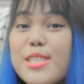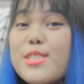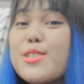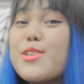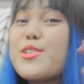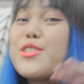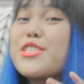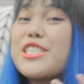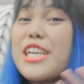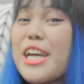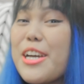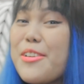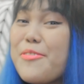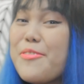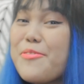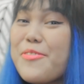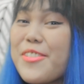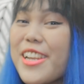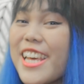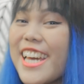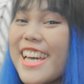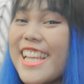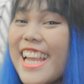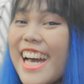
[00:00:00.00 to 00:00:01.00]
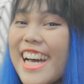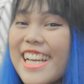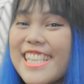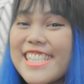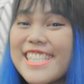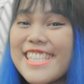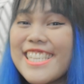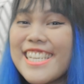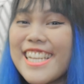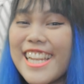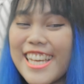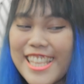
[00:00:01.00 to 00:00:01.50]
So, syempre, lahat
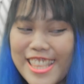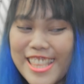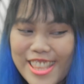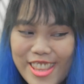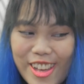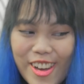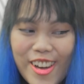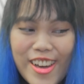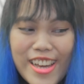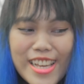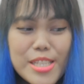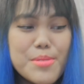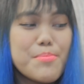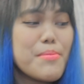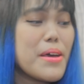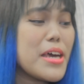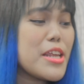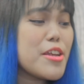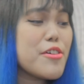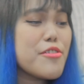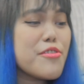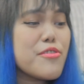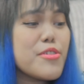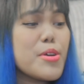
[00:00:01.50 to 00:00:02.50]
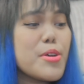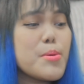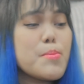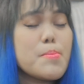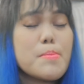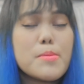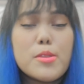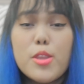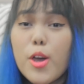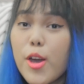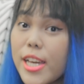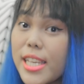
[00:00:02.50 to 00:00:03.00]
sila toys. Meron from
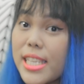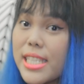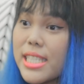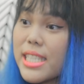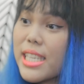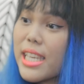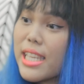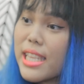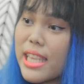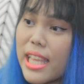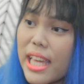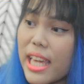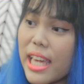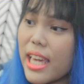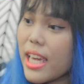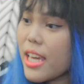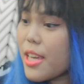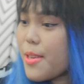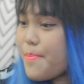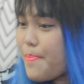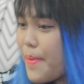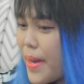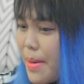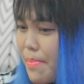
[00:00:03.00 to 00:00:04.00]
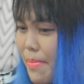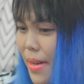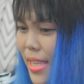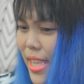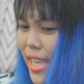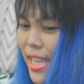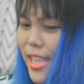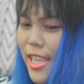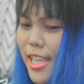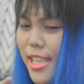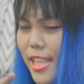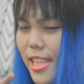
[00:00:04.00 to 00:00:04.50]
Toy City. May iba
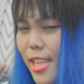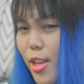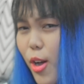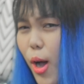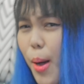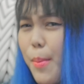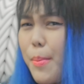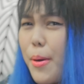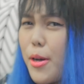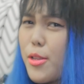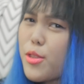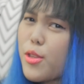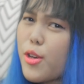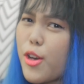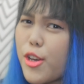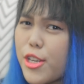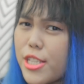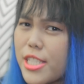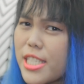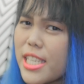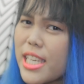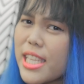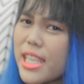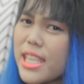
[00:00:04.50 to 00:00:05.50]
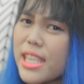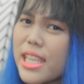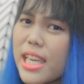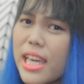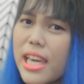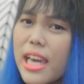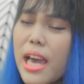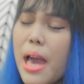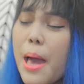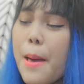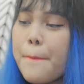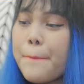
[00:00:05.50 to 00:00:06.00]
din dito about Toy City.
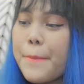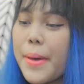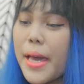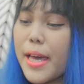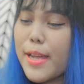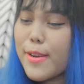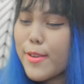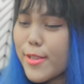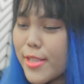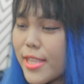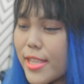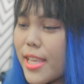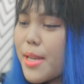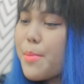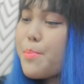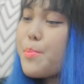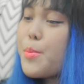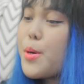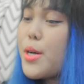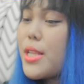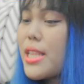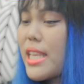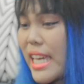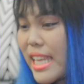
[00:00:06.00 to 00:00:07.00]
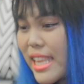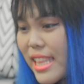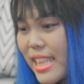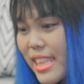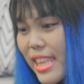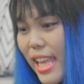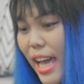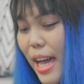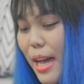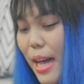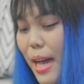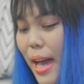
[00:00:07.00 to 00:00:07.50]
Meron din
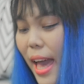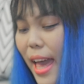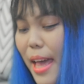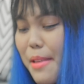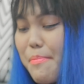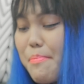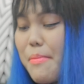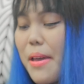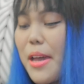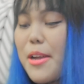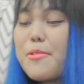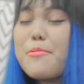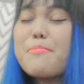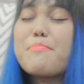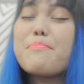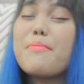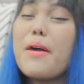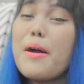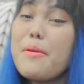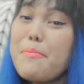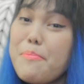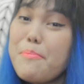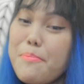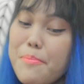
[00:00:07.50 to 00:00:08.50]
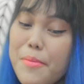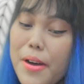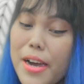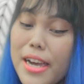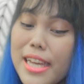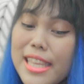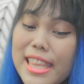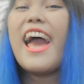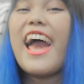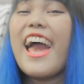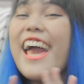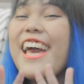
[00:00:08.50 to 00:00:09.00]
Molinta. And meron Pop
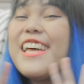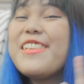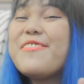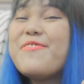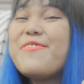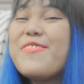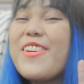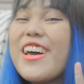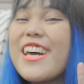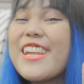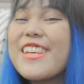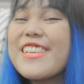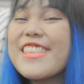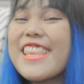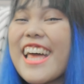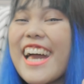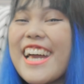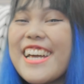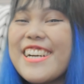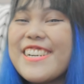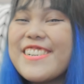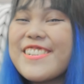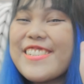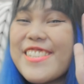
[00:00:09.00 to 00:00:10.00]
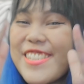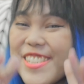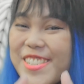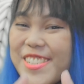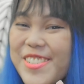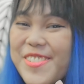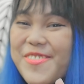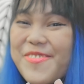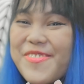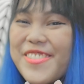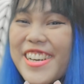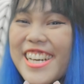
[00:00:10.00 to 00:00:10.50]
Mart. And meron tayong
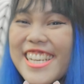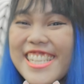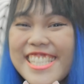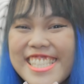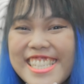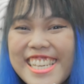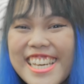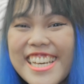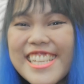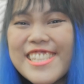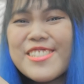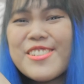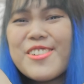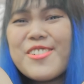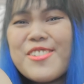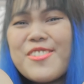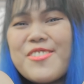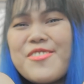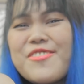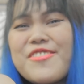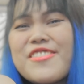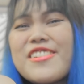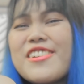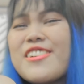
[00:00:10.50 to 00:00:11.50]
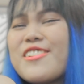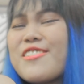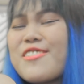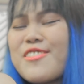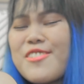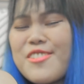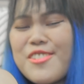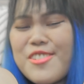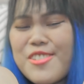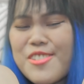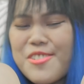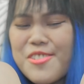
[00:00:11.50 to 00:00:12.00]
Q Basket. Sobrang
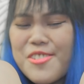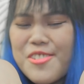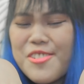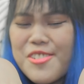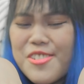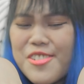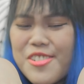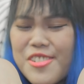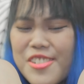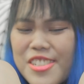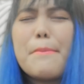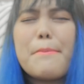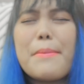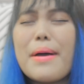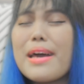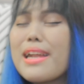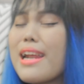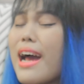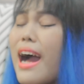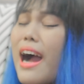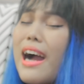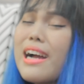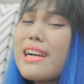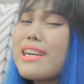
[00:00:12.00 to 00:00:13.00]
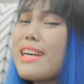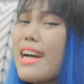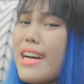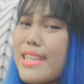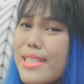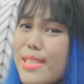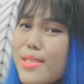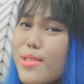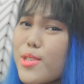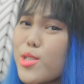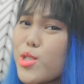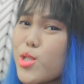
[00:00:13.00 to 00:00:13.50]
cute. Para ang
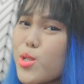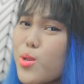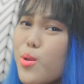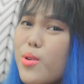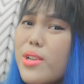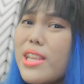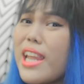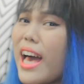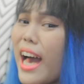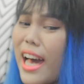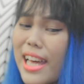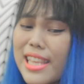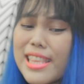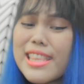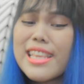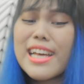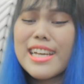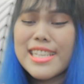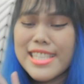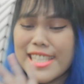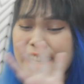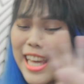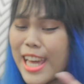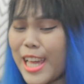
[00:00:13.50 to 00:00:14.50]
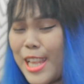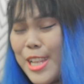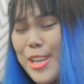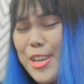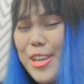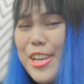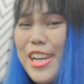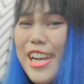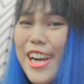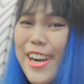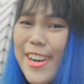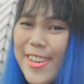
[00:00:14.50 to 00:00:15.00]
gastos ko lahat ng
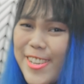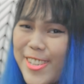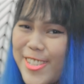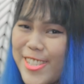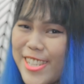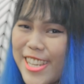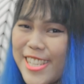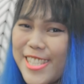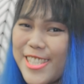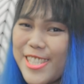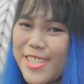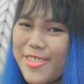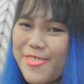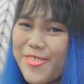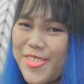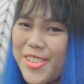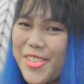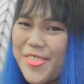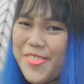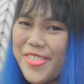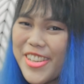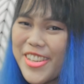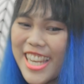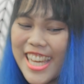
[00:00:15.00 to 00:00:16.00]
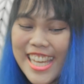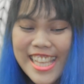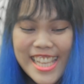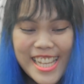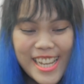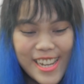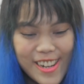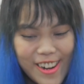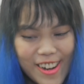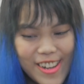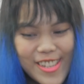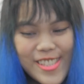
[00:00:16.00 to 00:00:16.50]
Sailor Guardian si bibilin
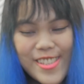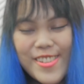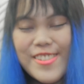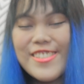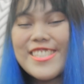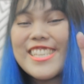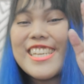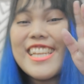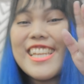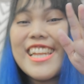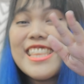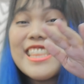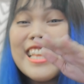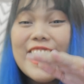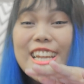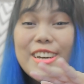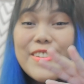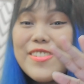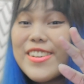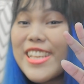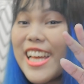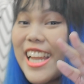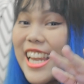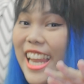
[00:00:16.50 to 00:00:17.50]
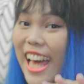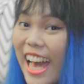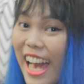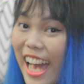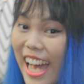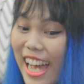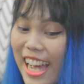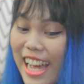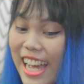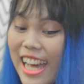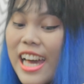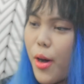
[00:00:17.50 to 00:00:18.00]
ko. So, silang dalawa na
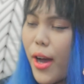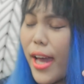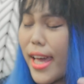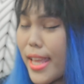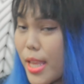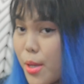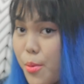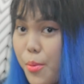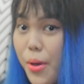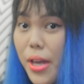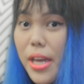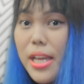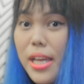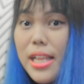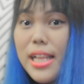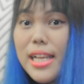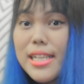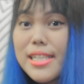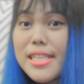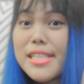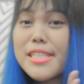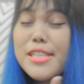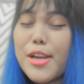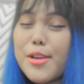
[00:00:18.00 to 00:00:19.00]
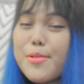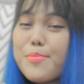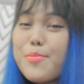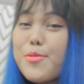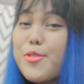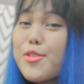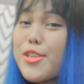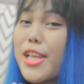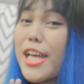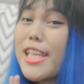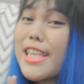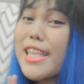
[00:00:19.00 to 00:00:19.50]
lang. Anyway, let's start
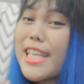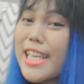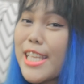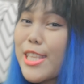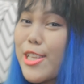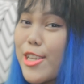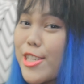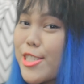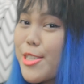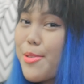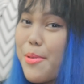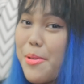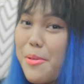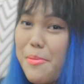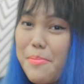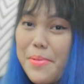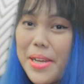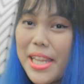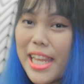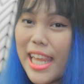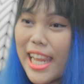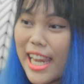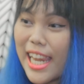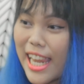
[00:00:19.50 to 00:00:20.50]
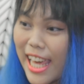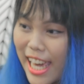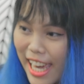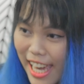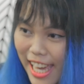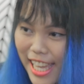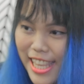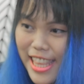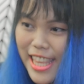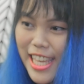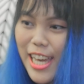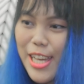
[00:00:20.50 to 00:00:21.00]
muna dito sa mga
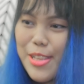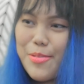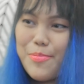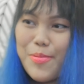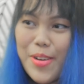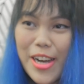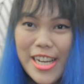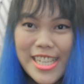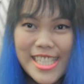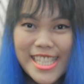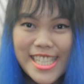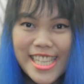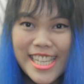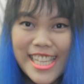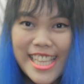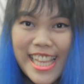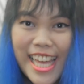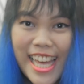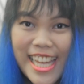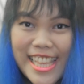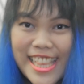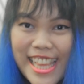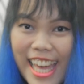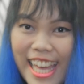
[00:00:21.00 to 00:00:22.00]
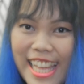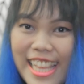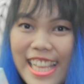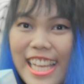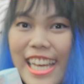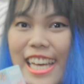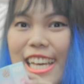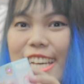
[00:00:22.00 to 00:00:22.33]
maliliit. I-unboxing natin.